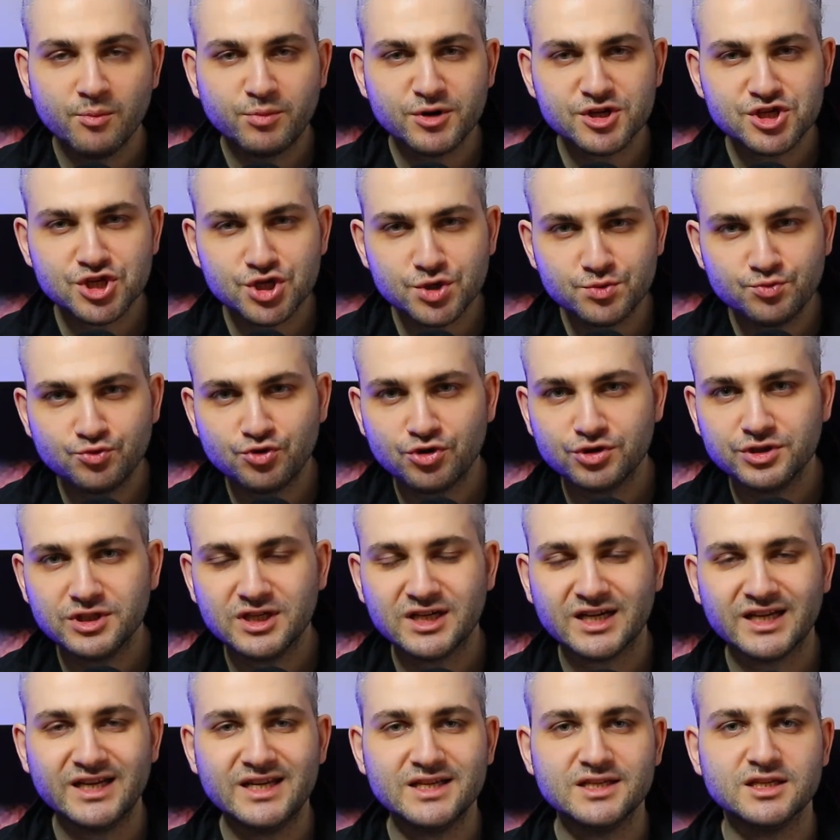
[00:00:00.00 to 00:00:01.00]
почему он
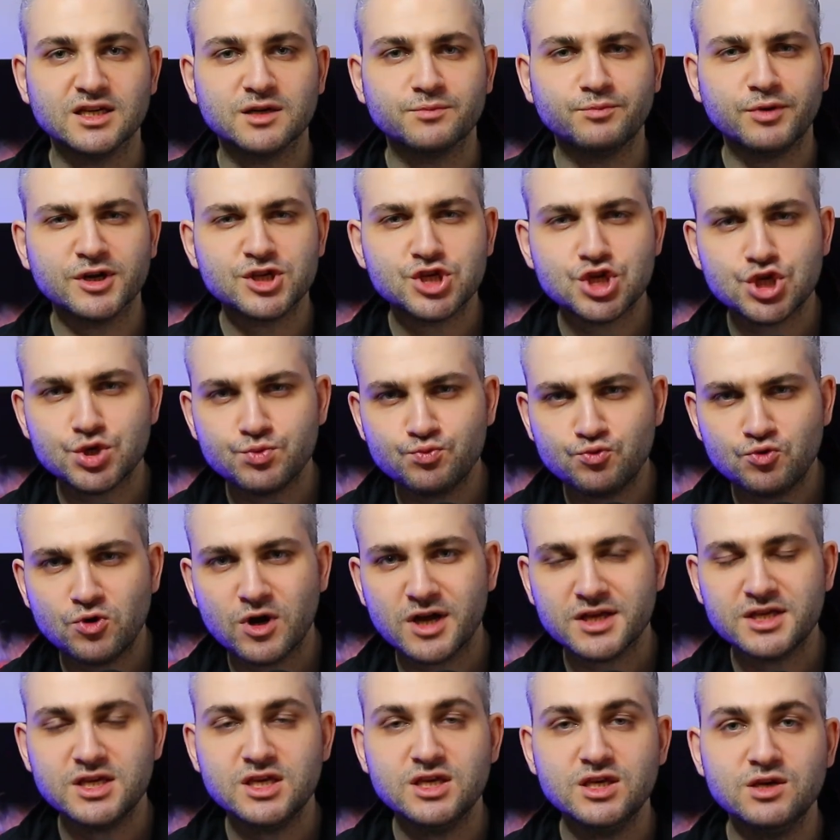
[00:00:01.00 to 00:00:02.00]
их лидер, почему
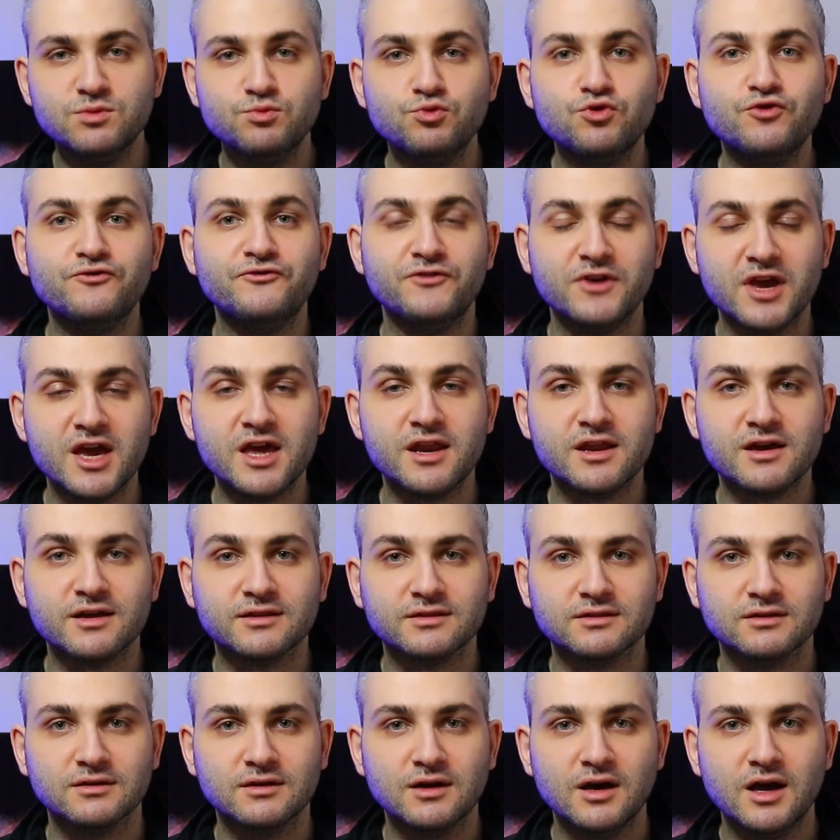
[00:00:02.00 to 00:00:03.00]
они ему
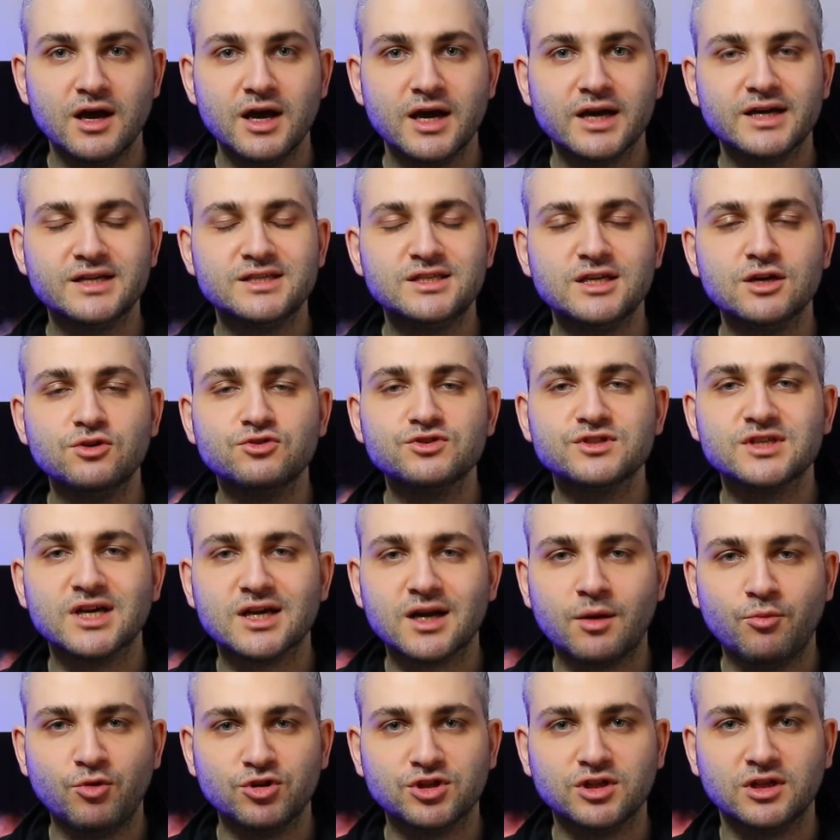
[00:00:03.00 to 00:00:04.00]
верят где он
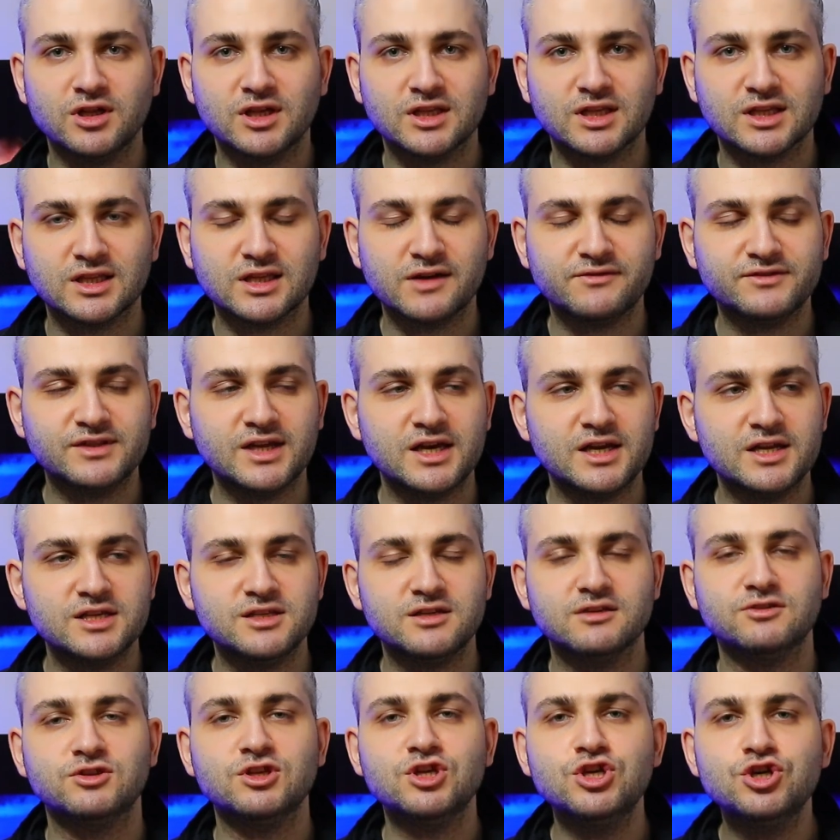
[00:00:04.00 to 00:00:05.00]
заработал этот
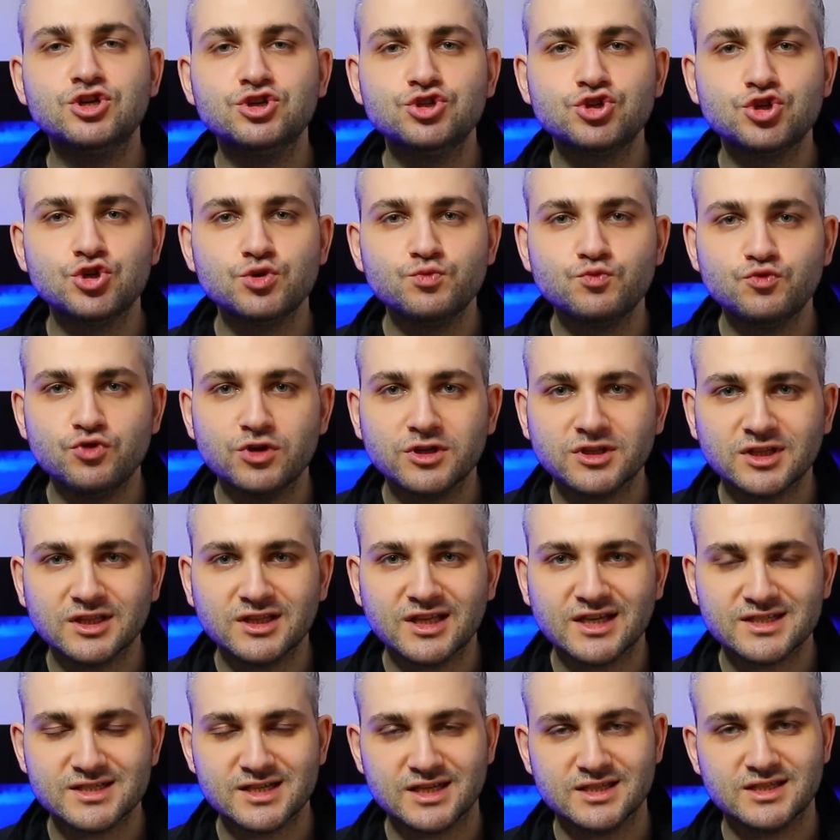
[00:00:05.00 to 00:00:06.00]
авторитет и к чему это
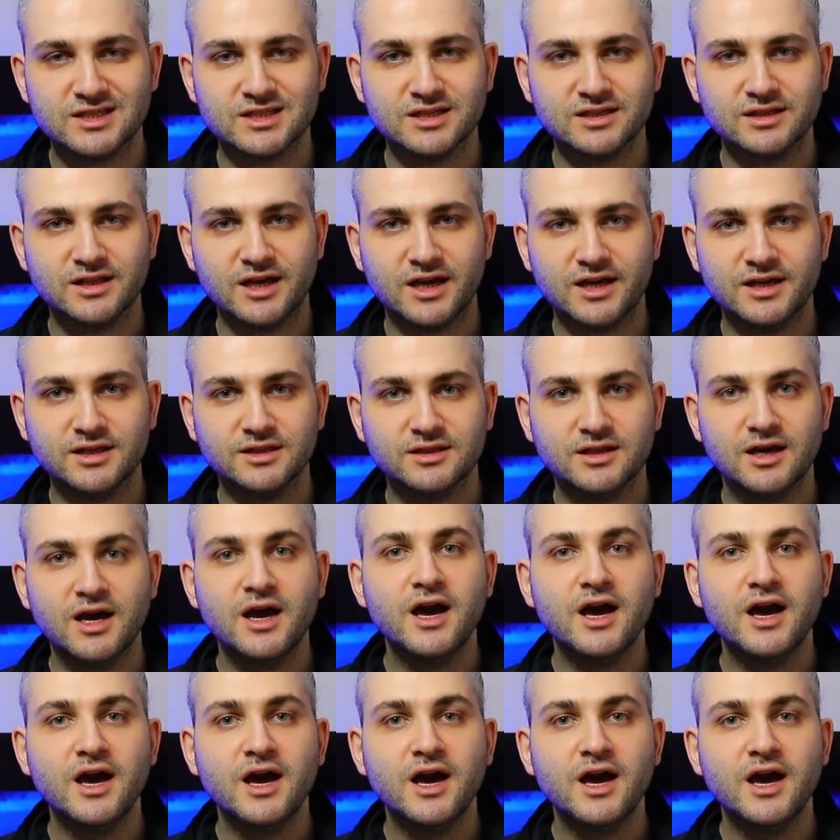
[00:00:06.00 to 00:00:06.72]
нас отсылает.